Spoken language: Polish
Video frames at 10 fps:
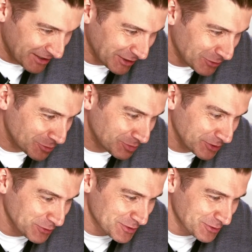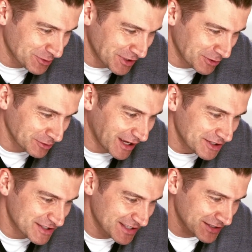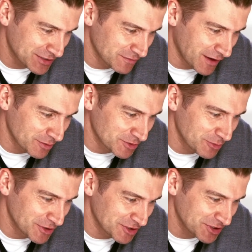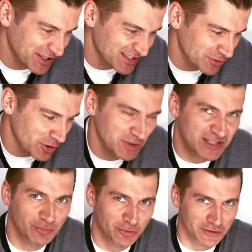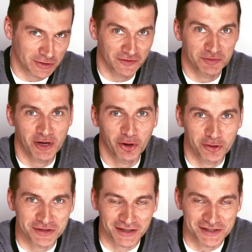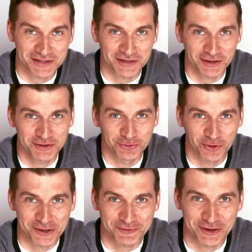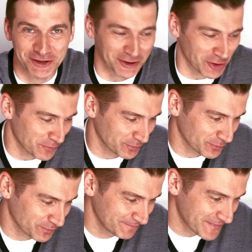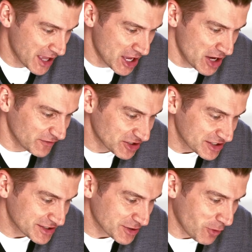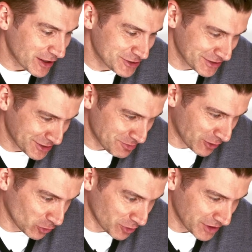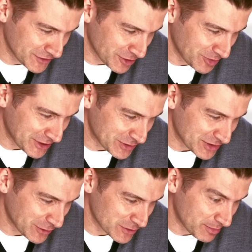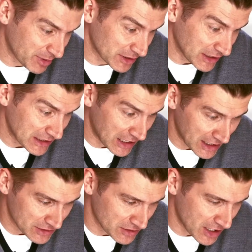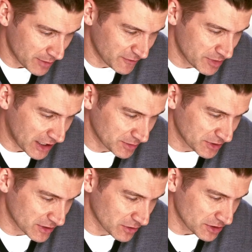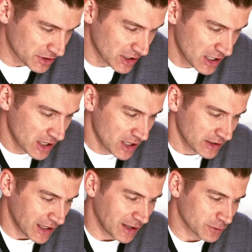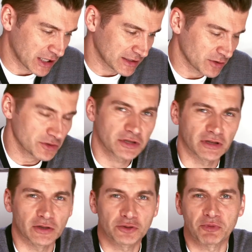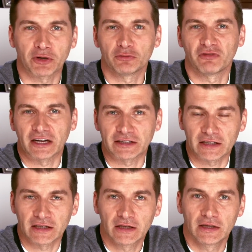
Kiedy już przyszło co do czego, tak się zestresowałem, że moje życzenia zacząłem następująco w imię Ojca i Syna i Ducha Świętego. Wszyscy kładli się ze śmiechu. Moje wystąpienie zostało zapamiętane, a ja zostałem wybrany przez gości na laureata rodzinnego śmiechu Warte.